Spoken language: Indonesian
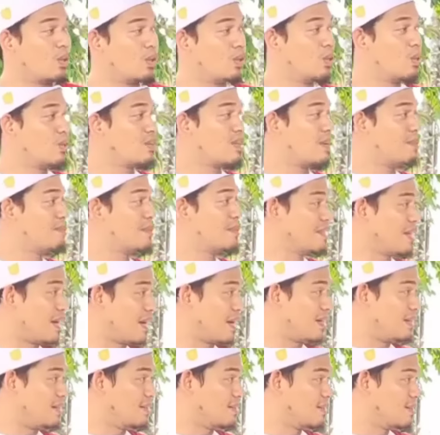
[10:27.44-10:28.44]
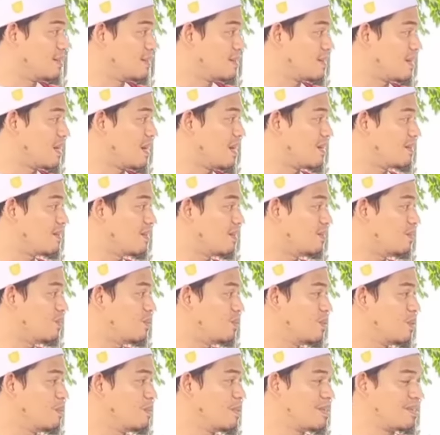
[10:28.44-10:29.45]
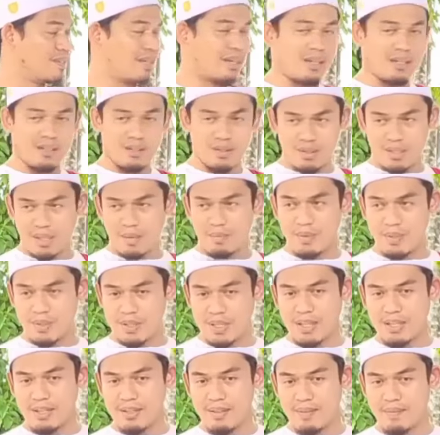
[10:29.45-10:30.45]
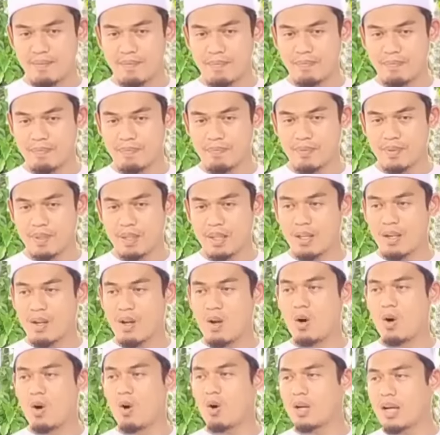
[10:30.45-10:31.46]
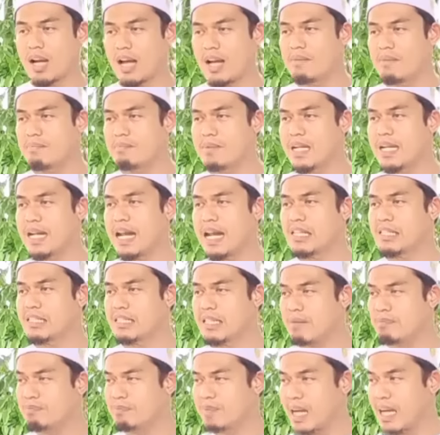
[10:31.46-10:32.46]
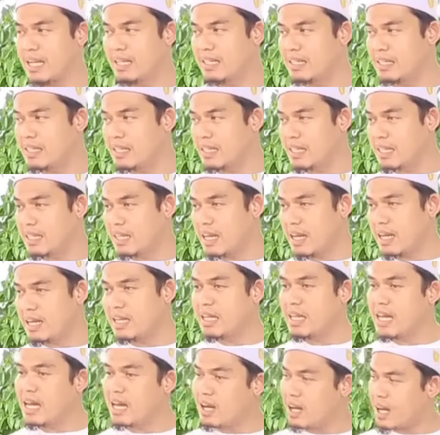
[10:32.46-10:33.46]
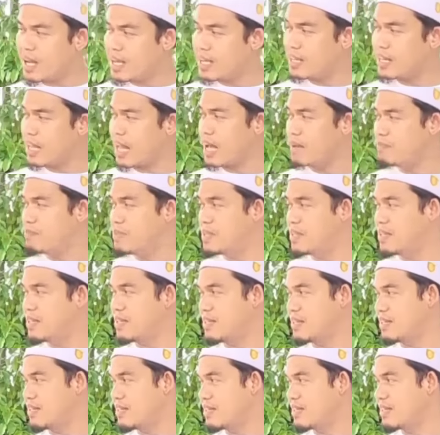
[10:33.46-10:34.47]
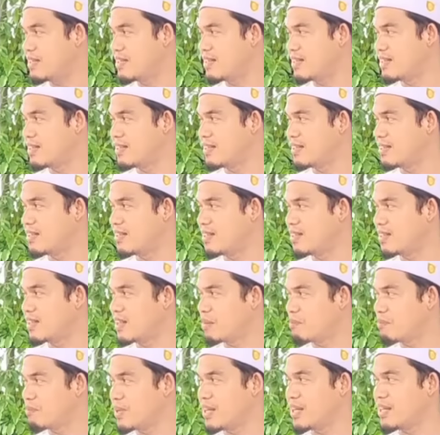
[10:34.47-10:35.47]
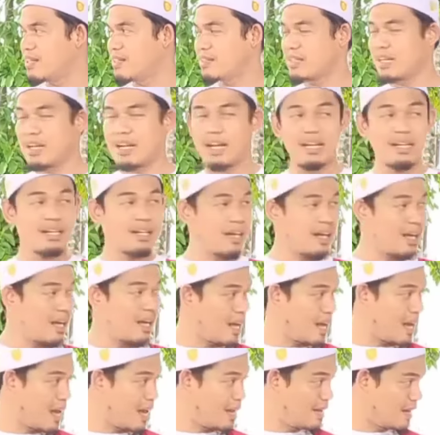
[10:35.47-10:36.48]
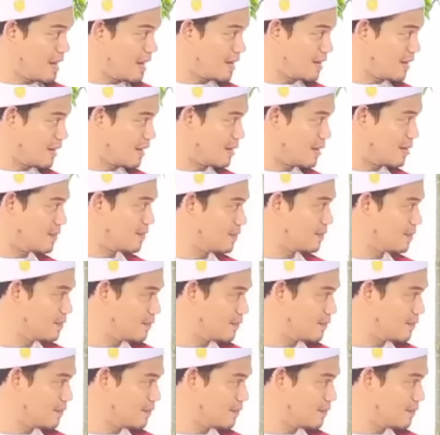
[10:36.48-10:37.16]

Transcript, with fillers: Dosa besar. Salah satu dosa besar, orang menasabkan dirinya ila ghairi abih kepada selain ayahnya.